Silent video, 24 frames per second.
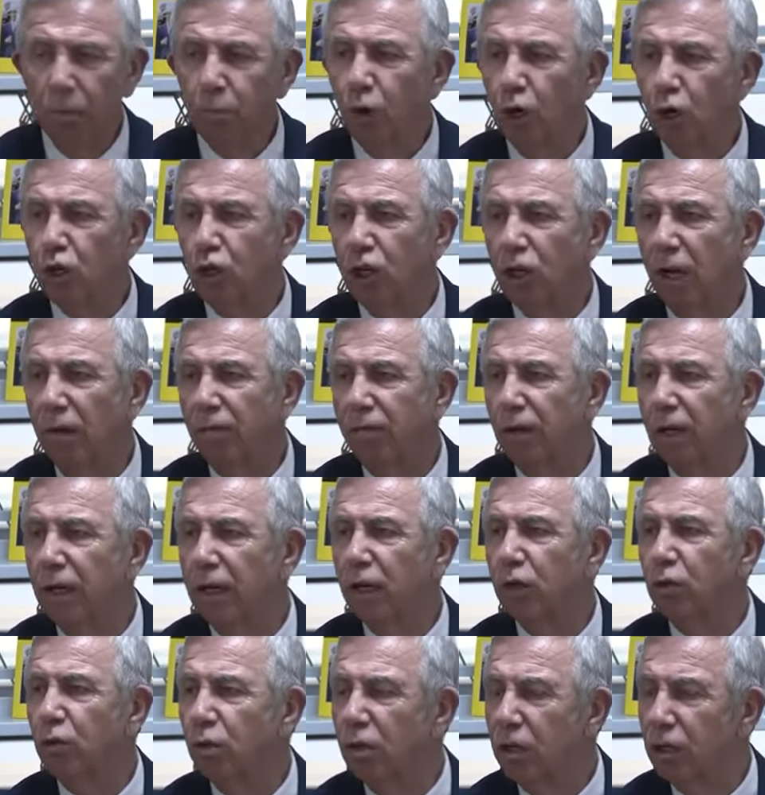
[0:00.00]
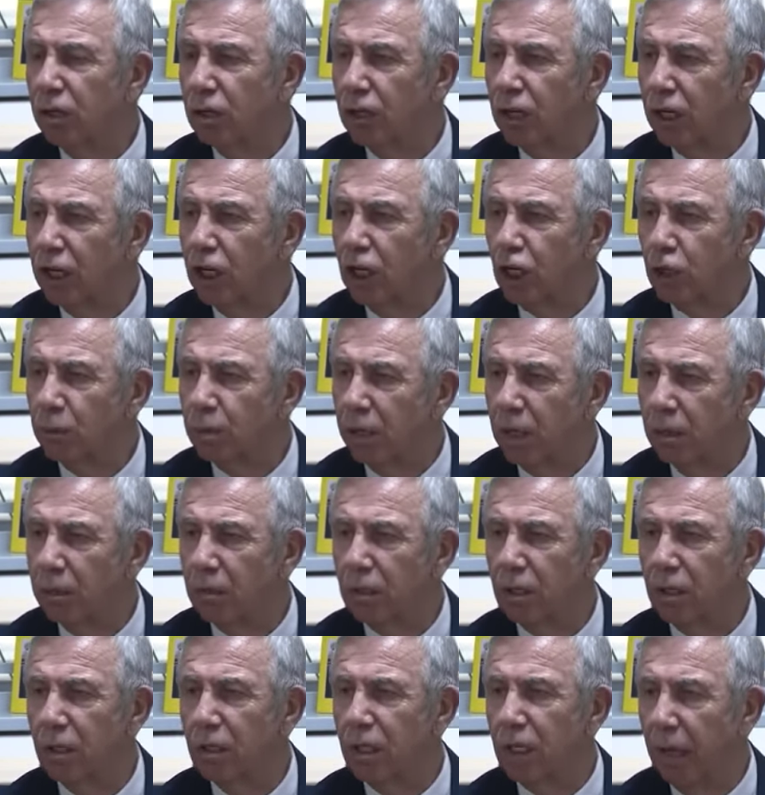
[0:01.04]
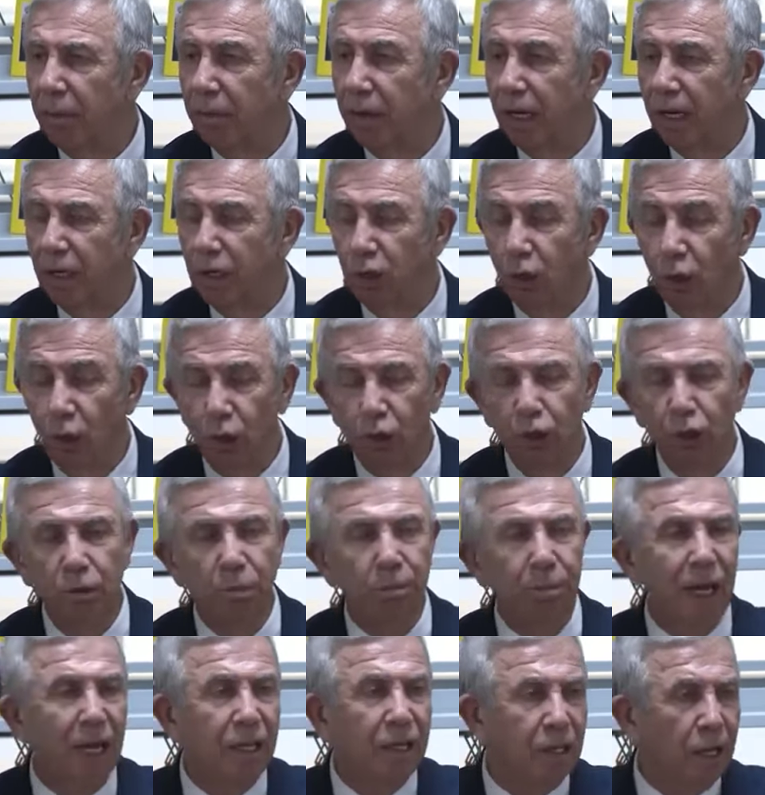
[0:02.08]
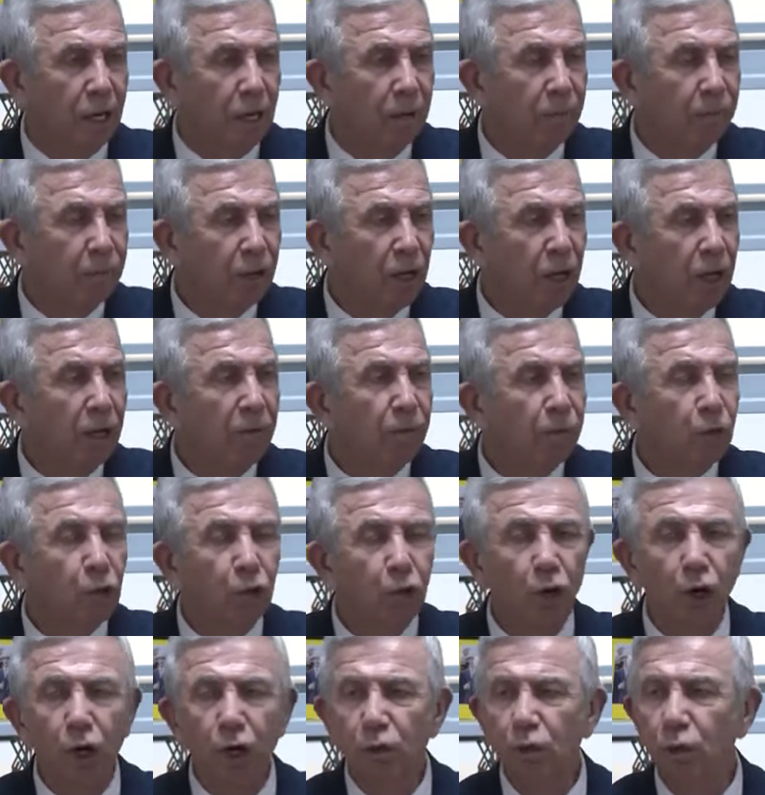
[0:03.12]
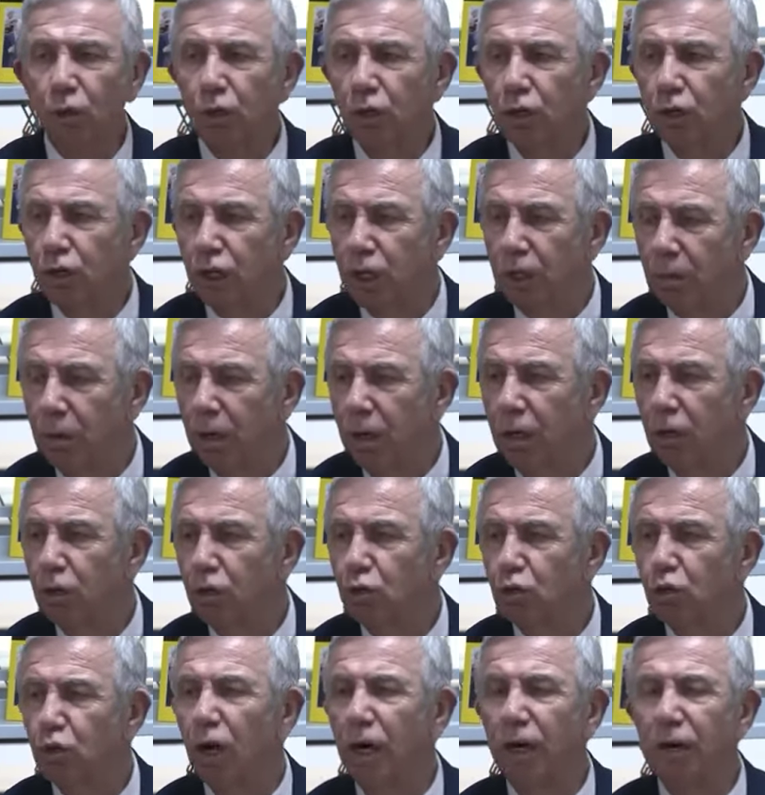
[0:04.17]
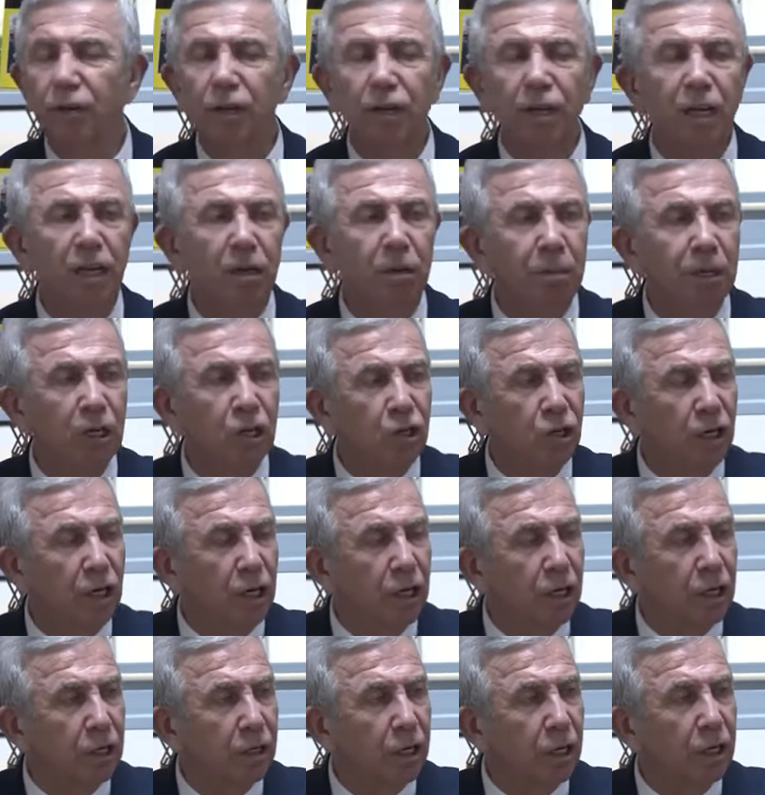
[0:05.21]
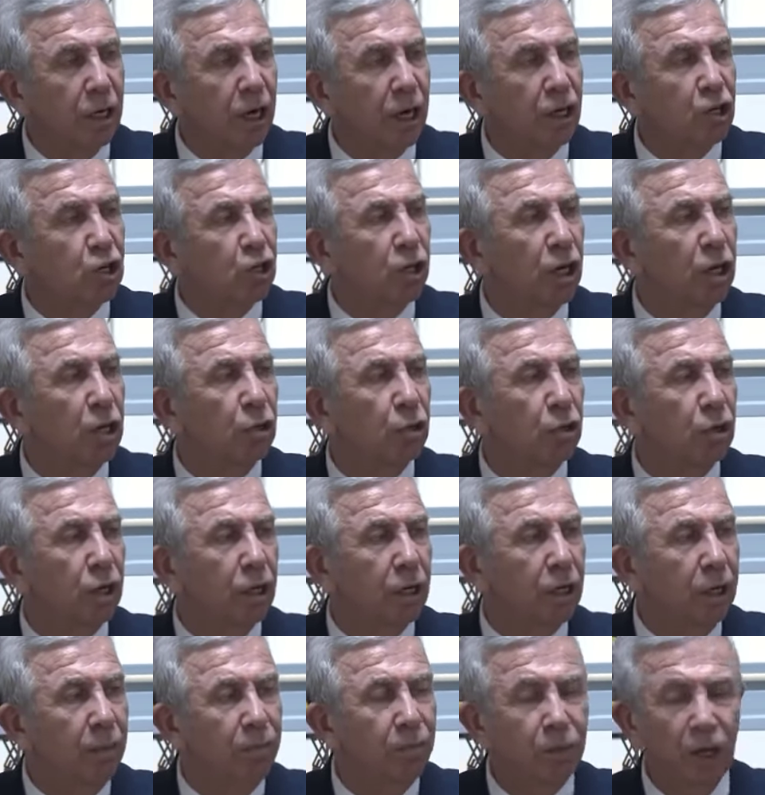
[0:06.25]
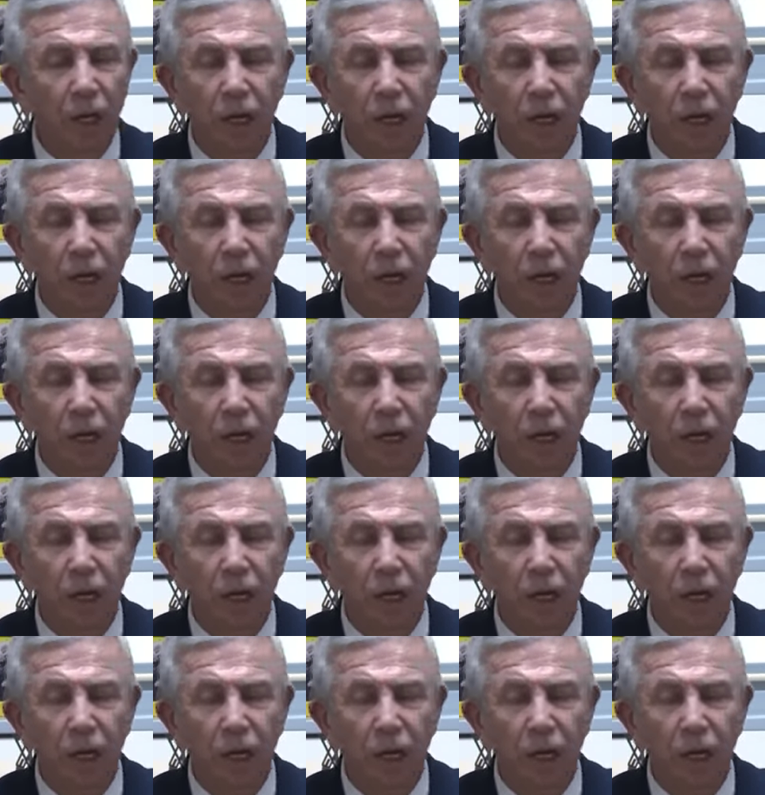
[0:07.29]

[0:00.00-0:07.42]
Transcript: Boş laflarla tüketecek hiçbirimizin zamanı yoktur. Ben de gördüğünüz gibi şu anda yılbaşına kadar aşağı yukarı